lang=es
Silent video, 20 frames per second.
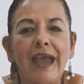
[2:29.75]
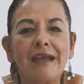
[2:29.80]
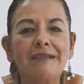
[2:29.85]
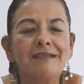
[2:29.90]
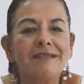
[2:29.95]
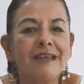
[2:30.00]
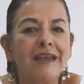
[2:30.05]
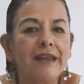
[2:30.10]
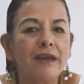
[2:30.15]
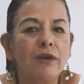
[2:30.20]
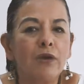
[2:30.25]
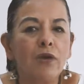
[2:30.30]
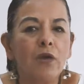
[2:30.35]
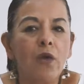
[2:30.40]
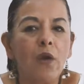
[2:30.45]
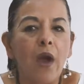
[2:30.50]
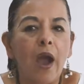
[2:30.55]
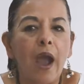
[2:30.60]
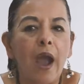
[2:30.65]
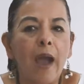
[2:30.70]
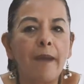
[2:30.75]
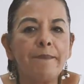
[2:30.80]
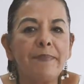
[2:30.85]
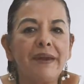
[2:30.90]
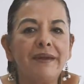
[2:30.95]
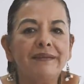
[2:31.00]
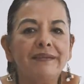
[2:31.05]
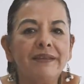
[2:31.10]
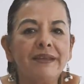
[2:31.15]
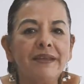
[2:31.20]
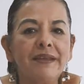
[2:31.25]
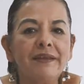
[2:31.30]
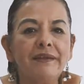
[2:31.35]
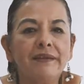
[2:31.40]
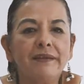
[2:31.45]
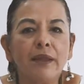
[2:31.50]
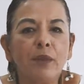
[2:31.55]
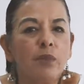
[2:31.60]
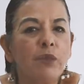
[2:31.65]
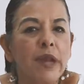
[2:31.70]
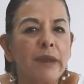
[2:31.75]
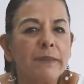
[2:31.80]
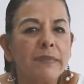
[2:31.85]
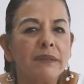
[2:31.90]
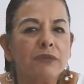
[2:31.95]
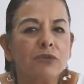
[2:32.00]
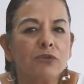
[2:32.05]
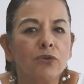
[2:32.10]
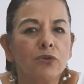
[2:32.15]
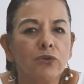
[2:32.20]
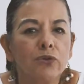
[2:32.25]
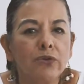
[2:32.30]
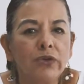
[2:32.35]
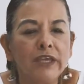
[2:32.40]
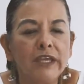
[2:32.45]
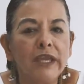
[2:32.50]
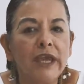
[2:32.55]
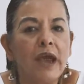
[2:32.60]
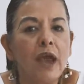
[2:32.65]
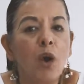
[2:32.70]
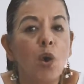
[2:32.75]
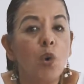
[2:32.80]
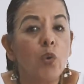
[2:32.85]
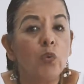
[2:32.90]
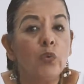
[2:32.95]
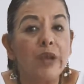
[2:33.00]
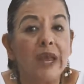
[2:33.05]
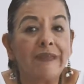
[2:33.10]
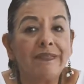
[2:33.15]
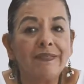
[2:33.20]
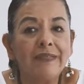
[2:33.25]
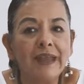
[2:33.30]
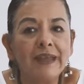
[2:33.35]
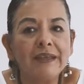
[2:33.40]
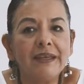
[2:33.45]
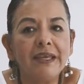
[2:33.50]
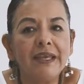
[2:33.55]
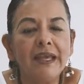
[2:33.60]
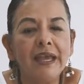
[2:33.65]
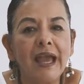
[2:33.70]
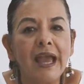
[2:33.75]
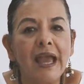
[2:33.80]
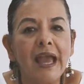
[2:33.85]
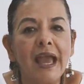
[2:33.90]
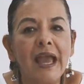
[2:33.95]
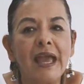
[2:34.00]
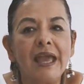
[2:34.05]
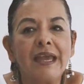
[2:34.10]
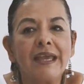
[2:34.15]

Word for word: hacerlo a partir de una metodología o una técnica